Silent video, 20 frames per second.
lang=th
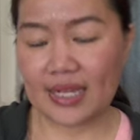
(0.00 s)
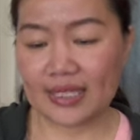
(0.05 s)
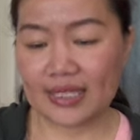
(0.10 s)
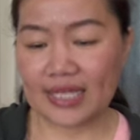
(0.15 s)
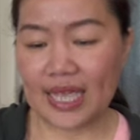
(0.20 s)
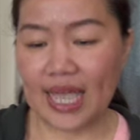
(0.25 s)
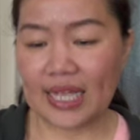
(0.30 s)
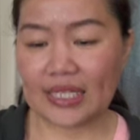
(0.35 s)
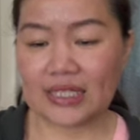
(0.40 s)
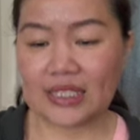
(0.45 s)
รัก
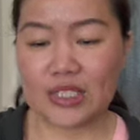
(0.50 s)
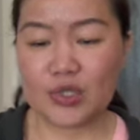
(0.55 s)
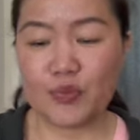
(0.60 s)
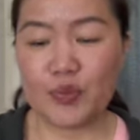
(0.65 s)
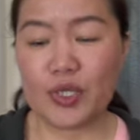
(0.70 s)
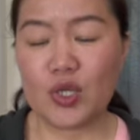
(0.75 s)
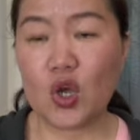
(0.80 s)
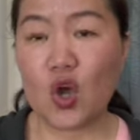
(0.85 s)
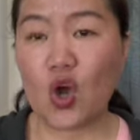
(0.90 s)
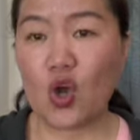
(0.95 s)
ษาชี
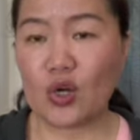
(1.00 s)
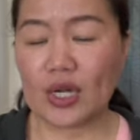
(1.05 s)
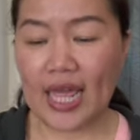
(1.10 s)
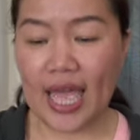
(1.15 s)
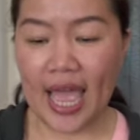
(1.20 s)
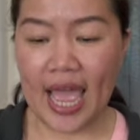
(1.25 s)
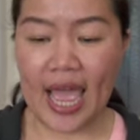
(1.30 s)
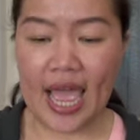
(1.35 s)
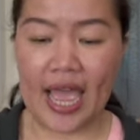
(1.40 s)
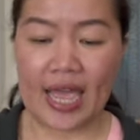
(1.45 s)
วิตของท
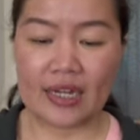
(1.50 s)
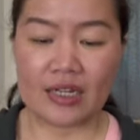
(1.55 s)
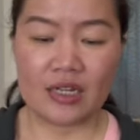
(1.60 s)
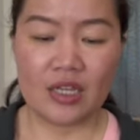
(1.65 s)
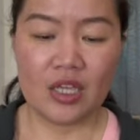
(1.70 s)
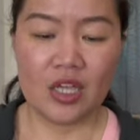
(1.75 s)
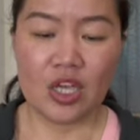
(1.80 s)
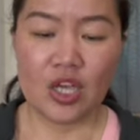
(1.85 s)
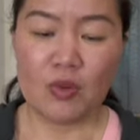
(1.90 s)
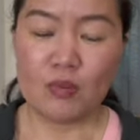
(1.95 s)
หาร
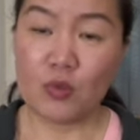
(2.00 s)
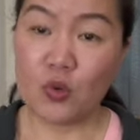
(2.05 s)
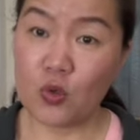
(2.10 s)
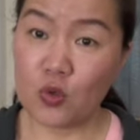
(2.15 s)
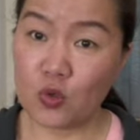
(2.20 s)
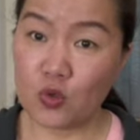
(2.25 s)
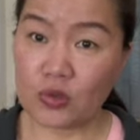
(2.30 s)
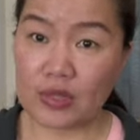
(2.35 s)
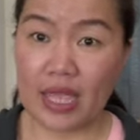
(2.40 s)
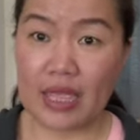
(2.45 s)
ผู้
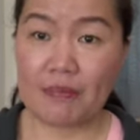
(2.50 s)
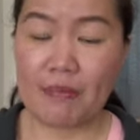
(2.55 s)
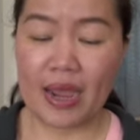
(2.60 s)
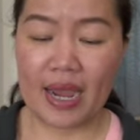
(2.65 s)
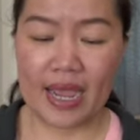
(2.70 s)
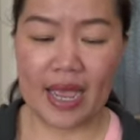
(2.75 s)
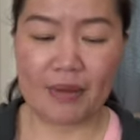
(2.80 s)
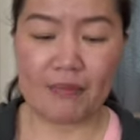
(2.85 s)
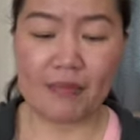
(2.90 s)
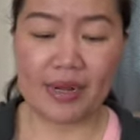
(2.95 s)
อยู่ใต้บั
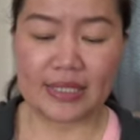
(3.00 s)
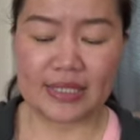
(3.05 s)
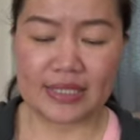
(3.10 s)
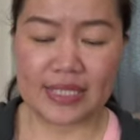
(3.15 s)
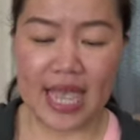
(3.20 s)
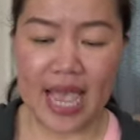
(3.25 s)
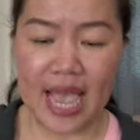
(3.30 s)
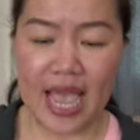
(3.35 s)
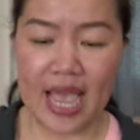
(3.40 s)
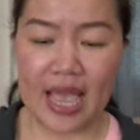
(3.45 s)
งคับบัญ
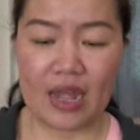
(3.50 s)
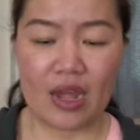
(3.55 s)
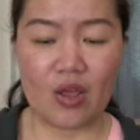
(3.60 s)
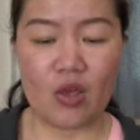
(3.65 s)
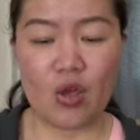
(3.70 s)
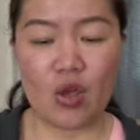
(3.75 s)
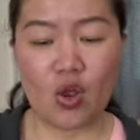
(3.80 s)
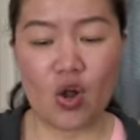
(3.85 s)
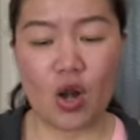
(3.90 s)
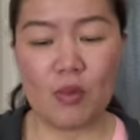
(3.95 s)
ชาแล้ว
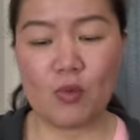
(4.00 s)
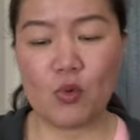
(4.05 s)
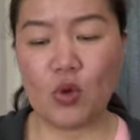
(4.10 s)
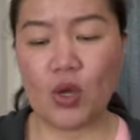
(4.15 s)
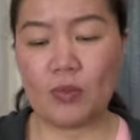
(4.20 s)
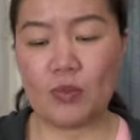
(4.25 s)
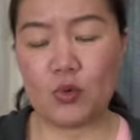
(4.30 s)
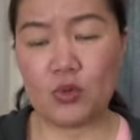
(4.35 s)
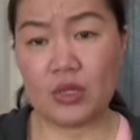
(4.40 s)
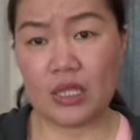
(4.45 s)
ก็ครอบครั
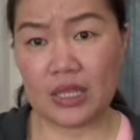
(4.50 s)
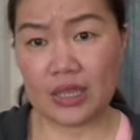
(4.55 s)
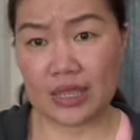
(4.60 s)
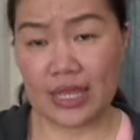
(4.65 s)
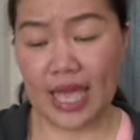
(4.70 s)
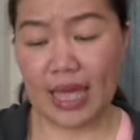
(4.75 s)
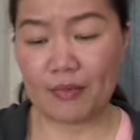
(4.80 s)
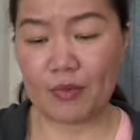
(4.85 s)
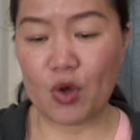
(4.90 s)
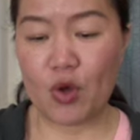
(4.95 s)
วผู้ติด
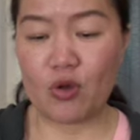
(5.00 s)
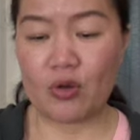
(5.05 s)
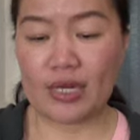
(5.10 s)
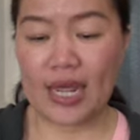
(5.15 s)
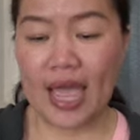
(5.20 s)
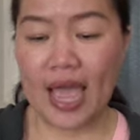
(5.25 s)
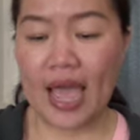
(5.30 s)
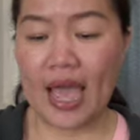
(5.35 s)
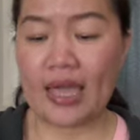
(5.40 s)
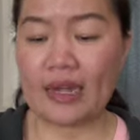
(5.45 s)
ตามของ
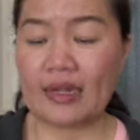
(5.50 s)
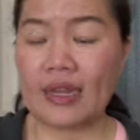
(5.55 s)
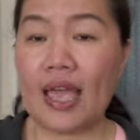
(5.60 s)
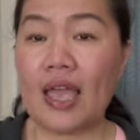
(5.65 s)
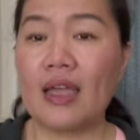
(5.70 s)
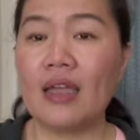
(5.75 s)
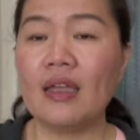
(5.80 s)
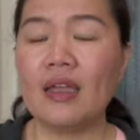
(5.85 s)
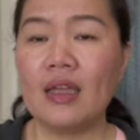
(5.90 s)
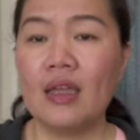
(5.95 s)
ทหาร
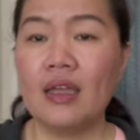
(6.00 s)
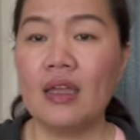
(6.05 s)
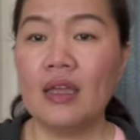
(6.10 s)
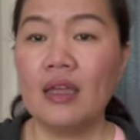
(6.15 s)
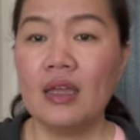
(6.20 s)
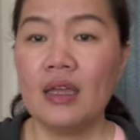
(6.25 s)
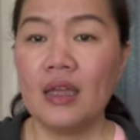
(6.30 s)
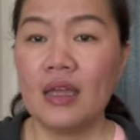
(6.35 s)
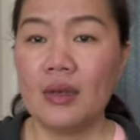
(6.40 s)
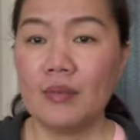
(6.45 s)
ทั้ง
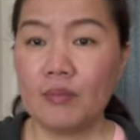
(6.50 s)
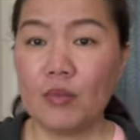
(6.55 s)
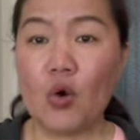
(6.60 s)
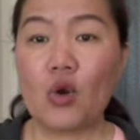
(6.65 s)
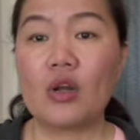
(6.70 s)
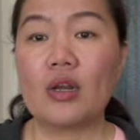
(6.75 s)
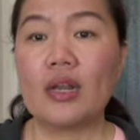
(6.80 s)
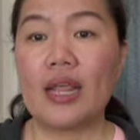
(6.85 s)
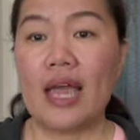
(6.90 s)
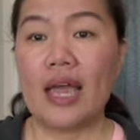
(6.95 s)
หม
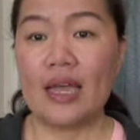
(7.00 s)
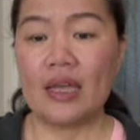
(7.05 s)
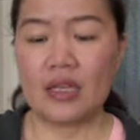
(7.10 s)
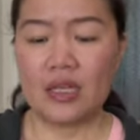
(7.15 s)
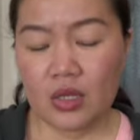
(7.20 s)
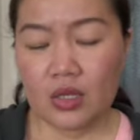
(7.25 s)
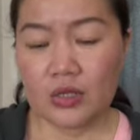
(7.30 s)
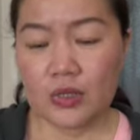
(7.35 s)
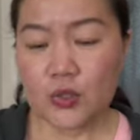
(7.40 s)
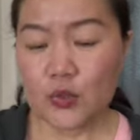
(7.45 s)
ดนะ
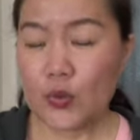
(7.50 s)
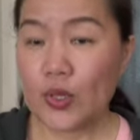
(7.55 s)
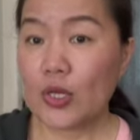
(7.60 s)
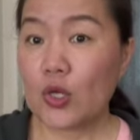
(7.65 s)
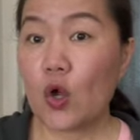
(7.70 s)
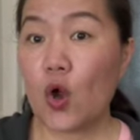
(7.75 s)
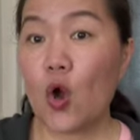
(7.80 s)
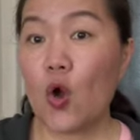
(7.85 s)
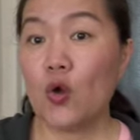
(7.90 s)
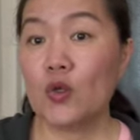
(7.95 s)
ส่วน
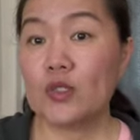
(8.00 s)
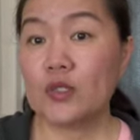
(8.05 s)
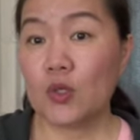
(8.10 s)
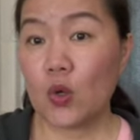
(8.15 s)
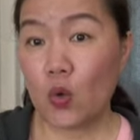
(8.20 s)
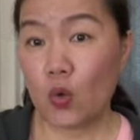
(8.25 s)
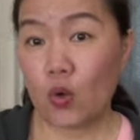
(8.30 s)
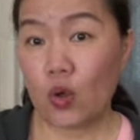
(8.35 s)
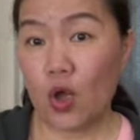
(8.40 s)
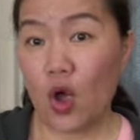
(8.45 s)
โฆษ
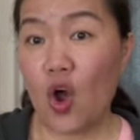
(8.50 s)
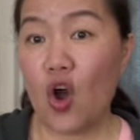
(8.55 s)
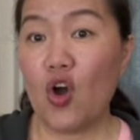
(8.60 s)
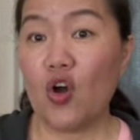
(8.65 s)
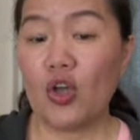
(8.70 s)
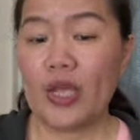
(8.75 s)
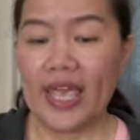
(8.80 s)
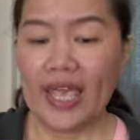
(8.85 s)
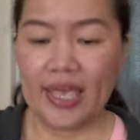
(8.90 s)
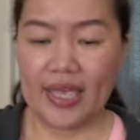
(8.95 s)
กของ
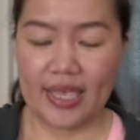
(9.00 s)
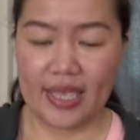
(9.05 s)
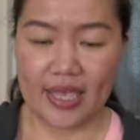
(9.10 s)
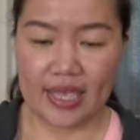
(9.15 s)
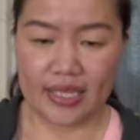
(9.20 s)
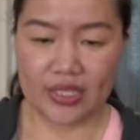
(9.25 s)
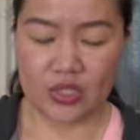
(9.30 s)
เค เอ็